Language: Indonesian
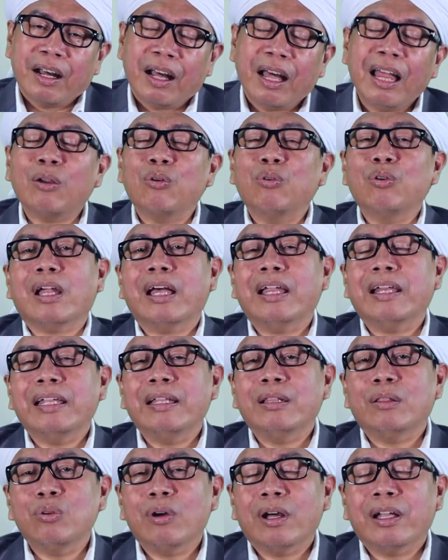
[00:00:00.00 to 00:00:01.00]
Al-Quran
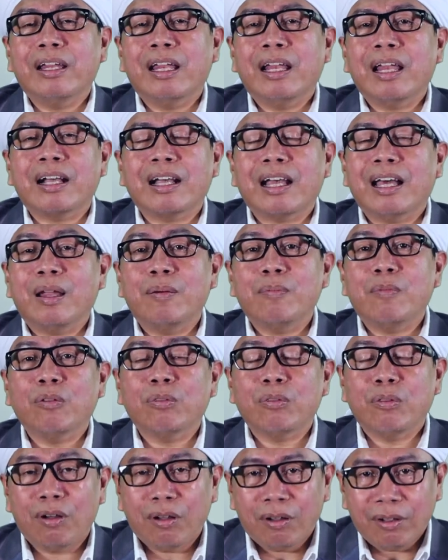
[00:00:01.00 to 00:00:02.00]
itu adalah kalam
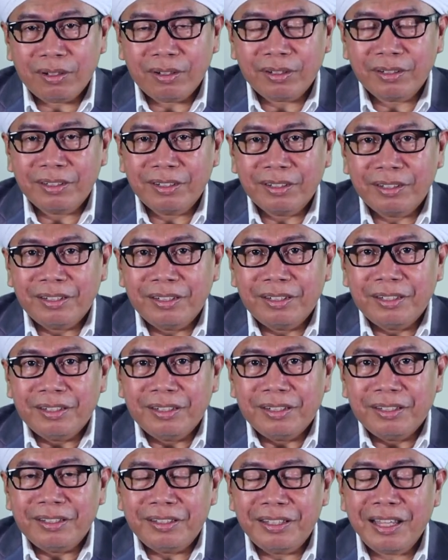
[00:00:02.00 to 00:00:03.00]
Allah
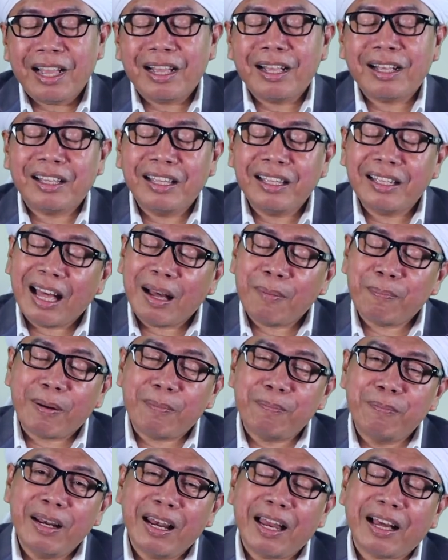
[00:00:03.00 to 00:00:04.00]
yang
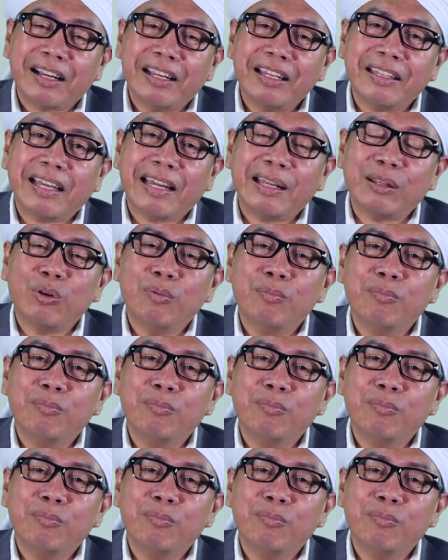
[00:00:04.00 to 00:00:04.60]
apabila kita itu